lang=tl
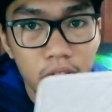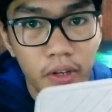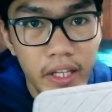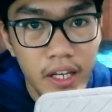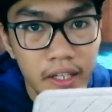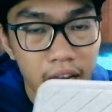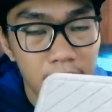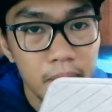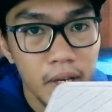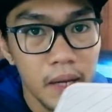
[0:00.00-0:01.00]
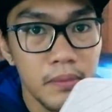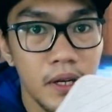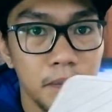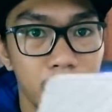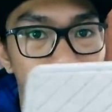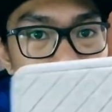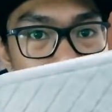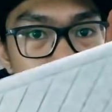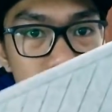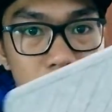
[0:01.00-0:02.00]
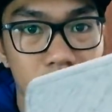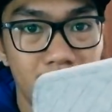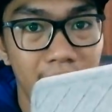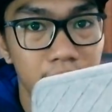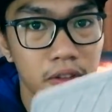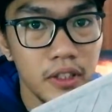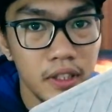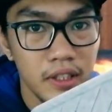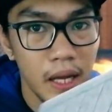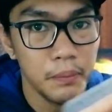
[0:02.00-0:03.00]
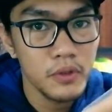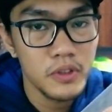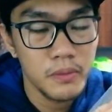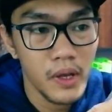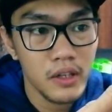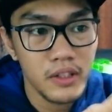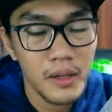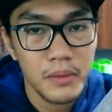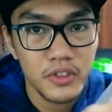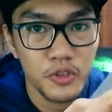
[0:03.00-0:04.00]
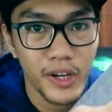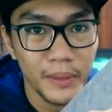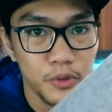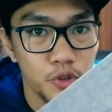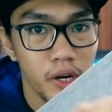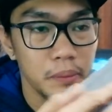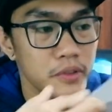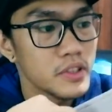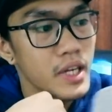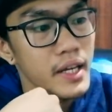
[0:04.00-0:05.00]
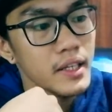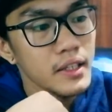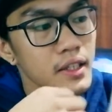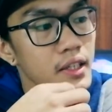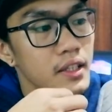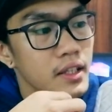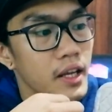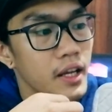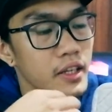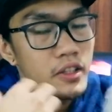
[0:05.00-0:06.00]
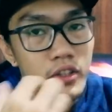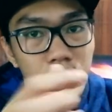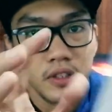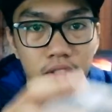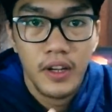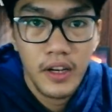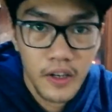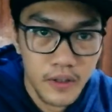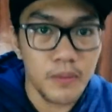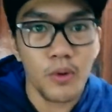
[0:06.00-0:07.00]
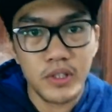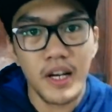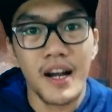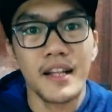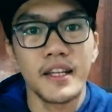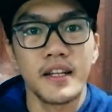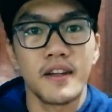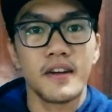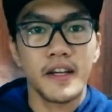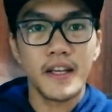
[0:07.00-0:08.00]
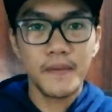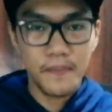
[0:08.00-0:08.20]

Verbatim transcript: yung kanyang name name ng brand which is yung Zion tapos meron tayong mga stripes stripes diyan then yon ano buksan na natin okay